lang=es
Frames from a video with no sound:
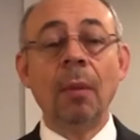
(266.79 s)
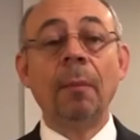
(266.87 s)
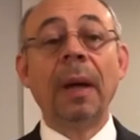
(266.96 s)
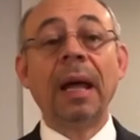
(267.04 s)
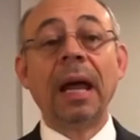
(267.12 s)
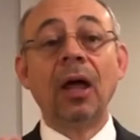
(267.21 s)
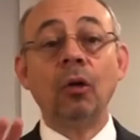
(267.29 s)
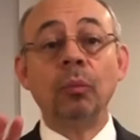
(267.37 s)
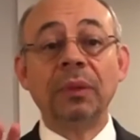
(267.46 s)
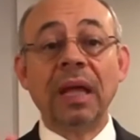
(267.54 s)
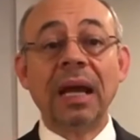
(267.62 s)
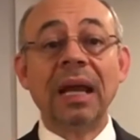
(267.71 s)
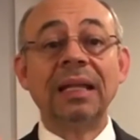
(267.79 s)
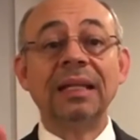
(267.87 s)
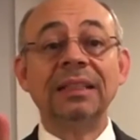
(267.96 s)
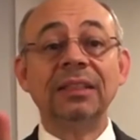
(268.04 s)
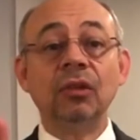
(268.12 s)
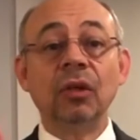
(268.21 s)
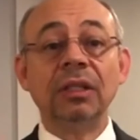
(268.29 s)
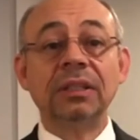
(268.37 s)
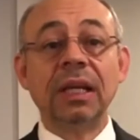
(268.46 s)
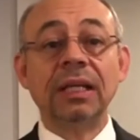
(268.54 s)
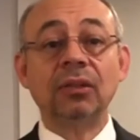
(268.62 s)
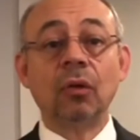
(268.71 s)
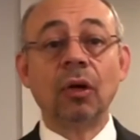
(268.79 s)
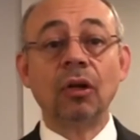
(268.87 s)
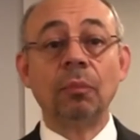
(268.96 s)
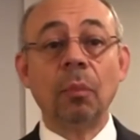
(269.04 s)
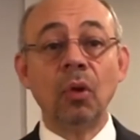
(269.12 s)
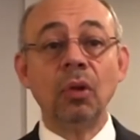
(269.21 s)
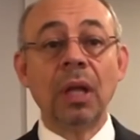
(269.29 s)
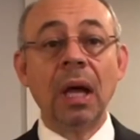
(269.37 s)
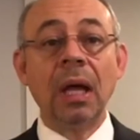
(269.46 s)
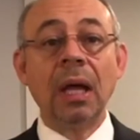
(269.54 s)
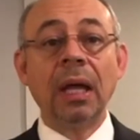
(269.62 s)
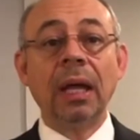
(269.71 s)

para adoptar las decisiones que les corresponda